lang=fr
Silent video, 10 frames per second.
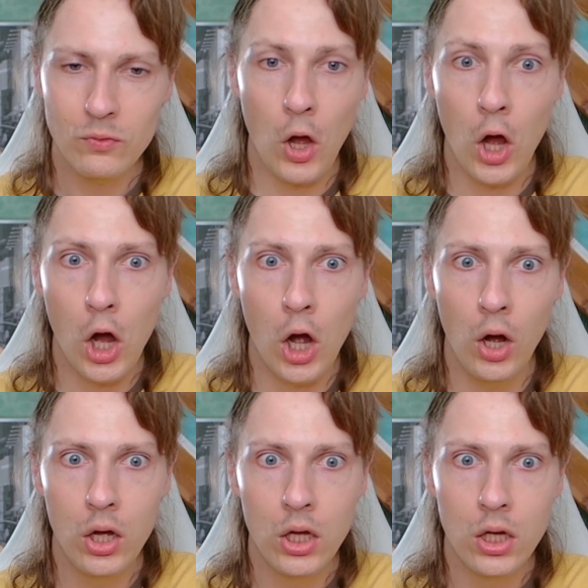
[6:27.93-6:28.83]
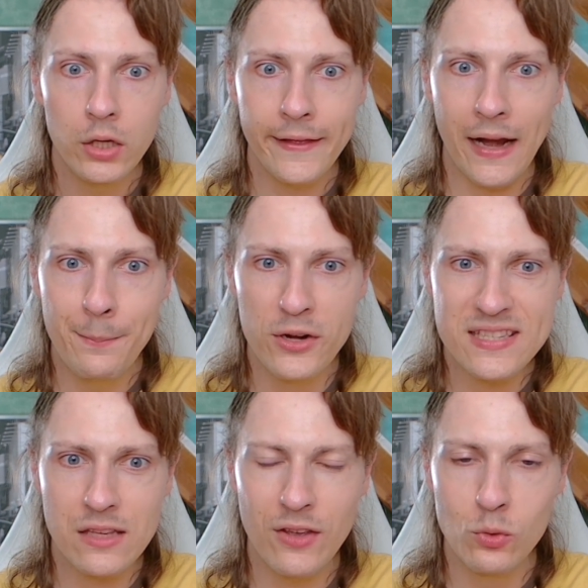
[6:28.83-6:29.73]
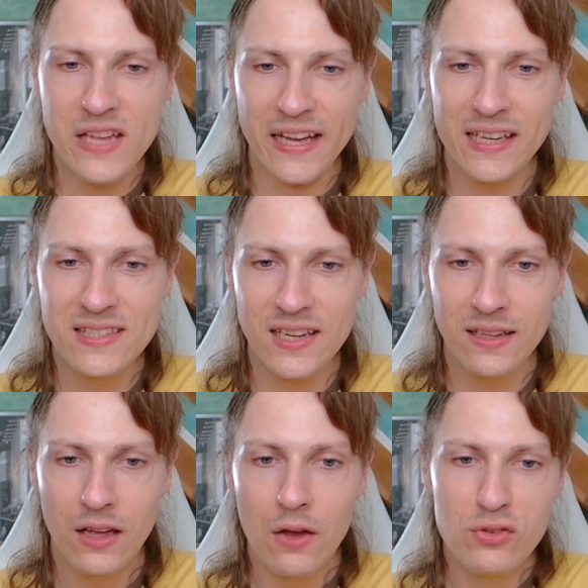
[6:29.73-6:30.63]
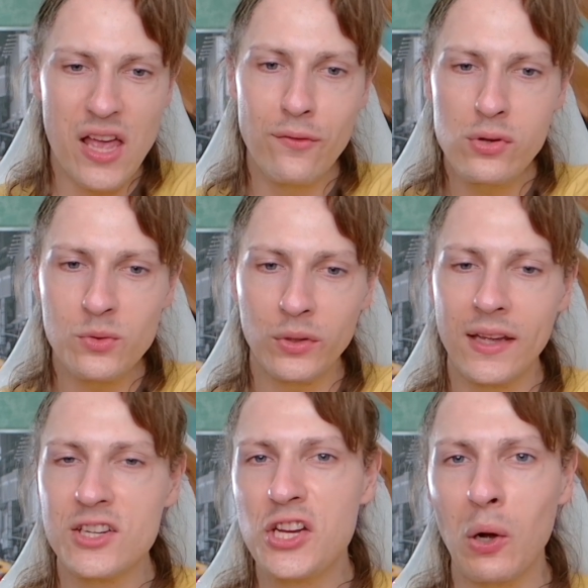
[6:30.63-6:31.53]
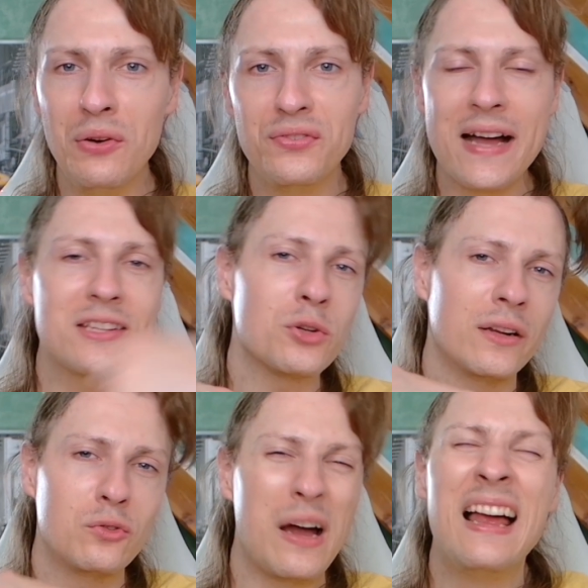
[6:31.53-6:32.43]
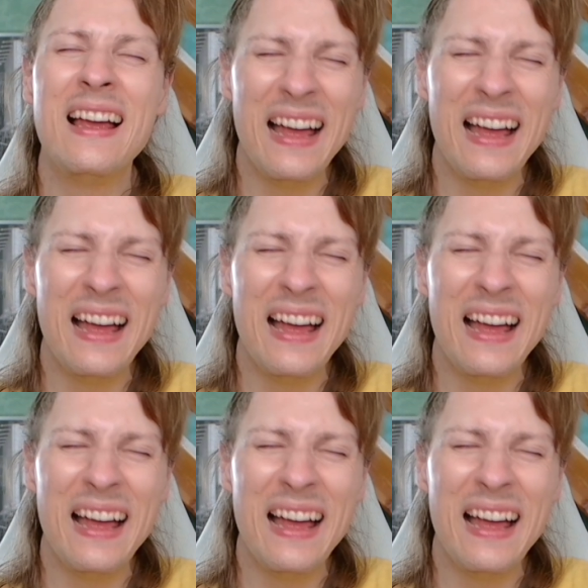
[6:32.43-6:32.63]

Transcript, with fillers: Oh Il y a la police qui vient nous arrêter. Vous avez vu, ils ont des gyrophares sur les toilettes.